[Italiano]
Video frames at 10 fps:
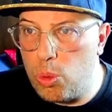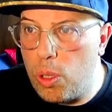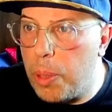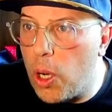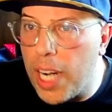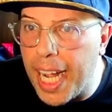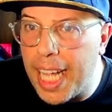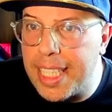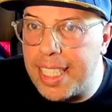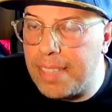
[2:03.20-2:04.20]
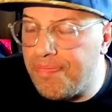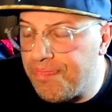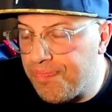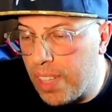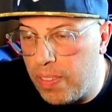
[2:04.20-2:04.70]
però ragazzi
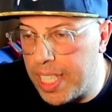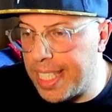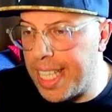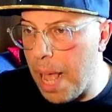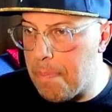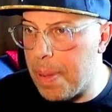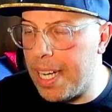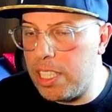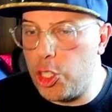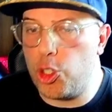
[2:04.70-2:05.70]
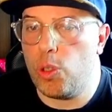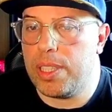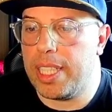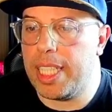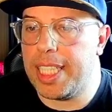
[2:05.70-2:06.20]
Verstappen in
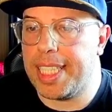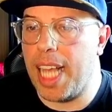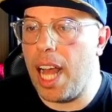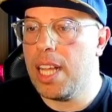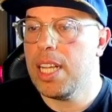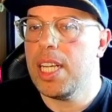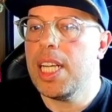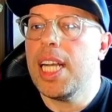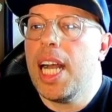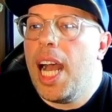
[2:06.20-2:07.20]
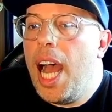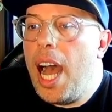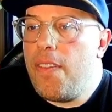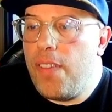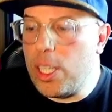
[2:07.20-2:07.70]
scioltezza ha
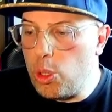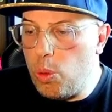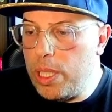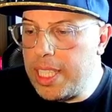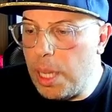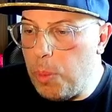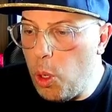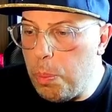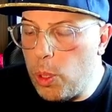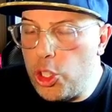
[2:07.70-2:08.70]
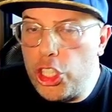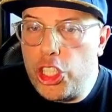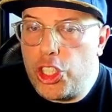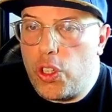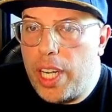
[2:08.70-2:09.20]
fatto questa pole
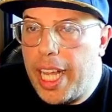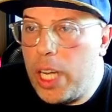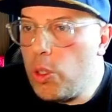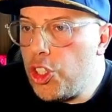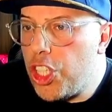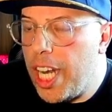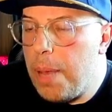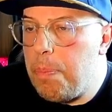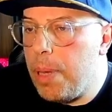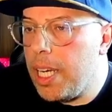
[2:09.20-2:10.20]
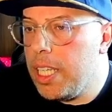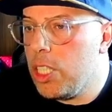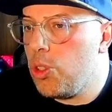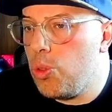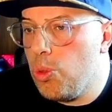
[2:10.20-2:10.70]
position e non ce n'è per
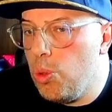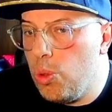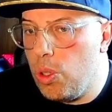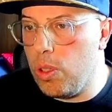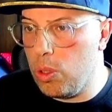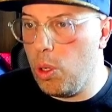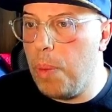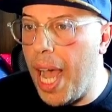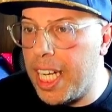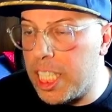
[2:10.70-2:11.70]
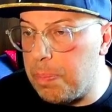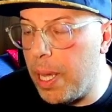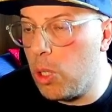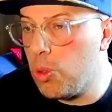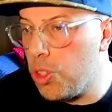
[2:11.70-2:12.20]
nessuno domani
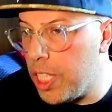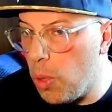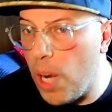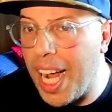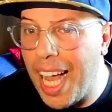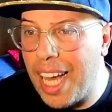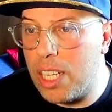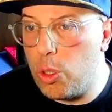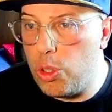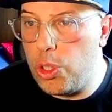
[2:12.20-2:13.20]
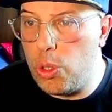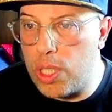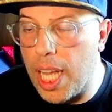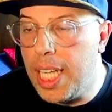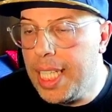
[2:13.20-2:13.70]
spero non sia una gara
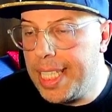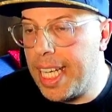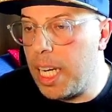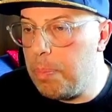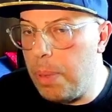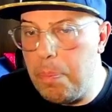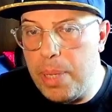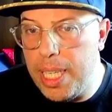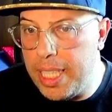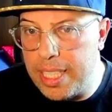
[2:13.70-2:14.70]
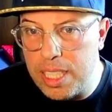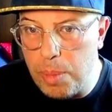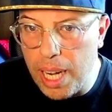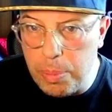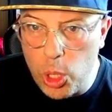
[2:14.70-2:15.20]
noiosa sarebbe bellissima
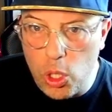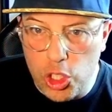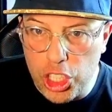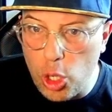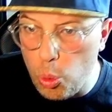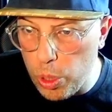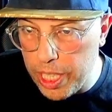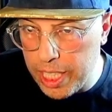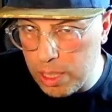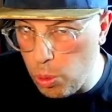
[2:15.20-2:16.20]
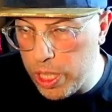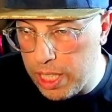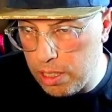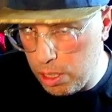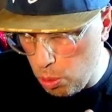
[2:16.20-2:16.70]
la pioggia qui, qui
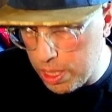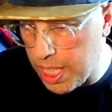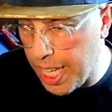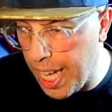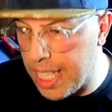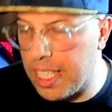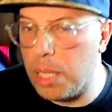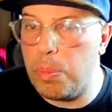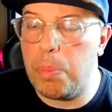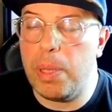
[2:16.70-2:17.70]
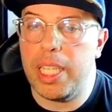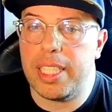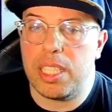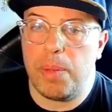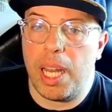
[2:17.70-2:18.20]
in questa gara sarebbe
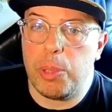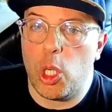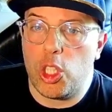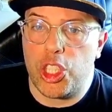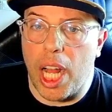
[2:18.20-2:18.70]
bellissima la pioggia